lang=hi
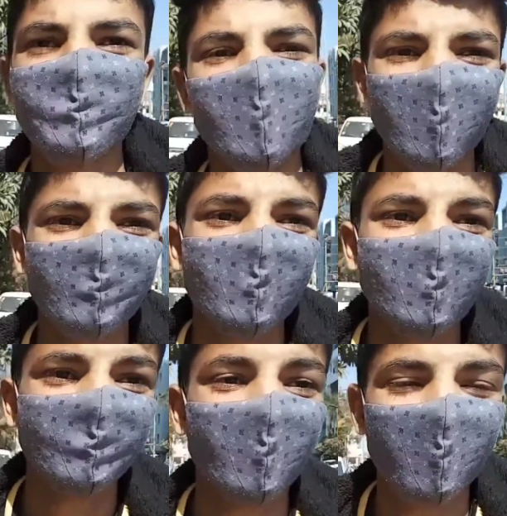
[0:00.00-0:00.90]
जहाँ
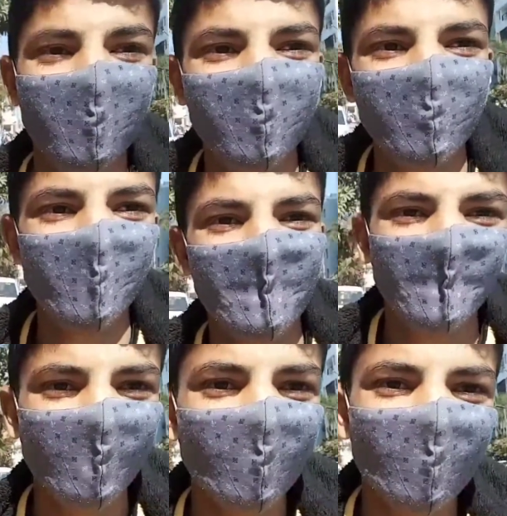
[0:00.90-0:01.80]
जगह जाना है हम
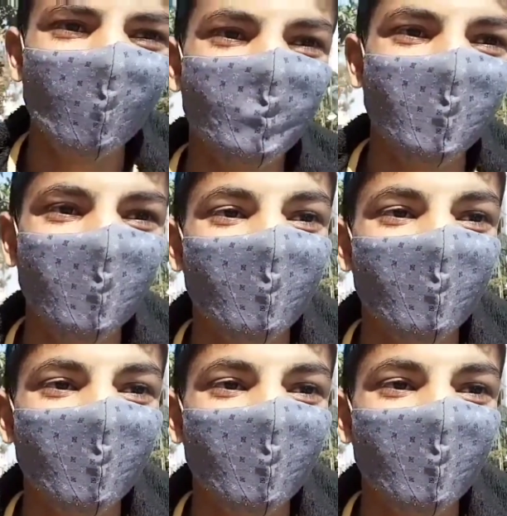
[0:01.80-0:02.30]
तो जगह